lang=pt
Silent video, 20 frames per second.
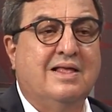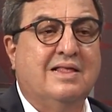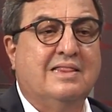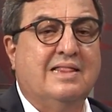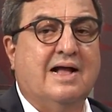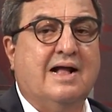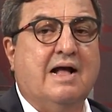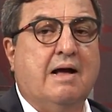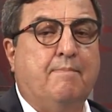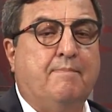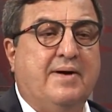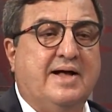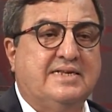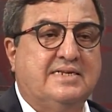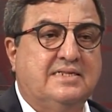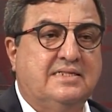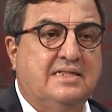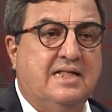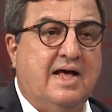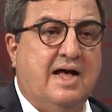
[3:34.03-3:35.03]
da
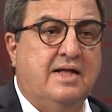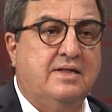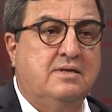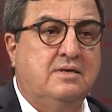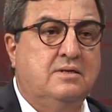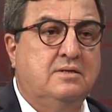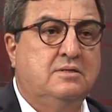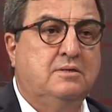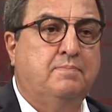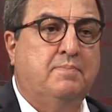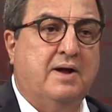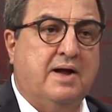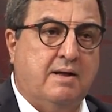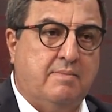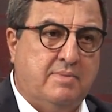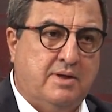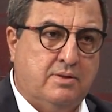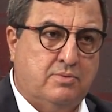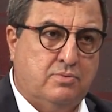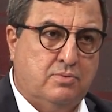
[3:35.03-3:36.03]
capacidade de
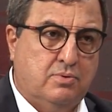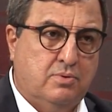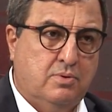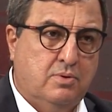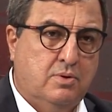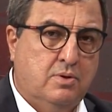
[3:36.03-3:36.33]
pagamento.